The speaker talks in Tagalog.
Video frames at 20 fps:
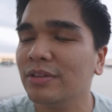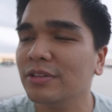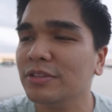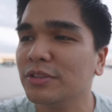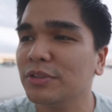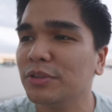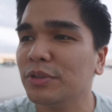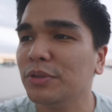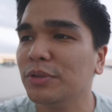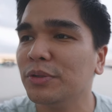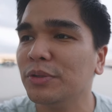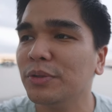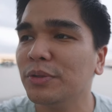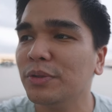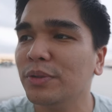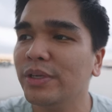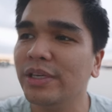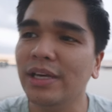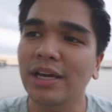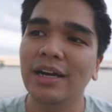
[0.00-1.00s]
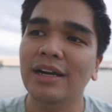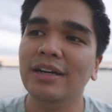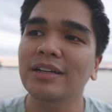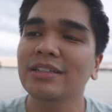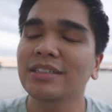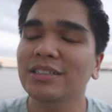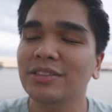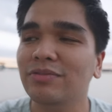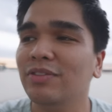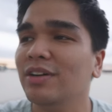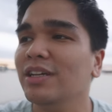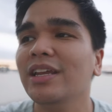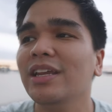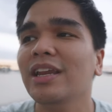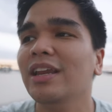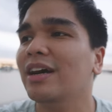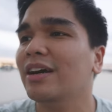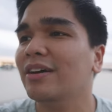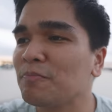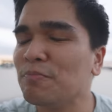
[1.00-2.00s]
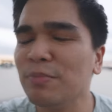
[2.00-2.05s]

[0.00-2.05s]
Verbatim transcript: So, yeah. It's funny lang.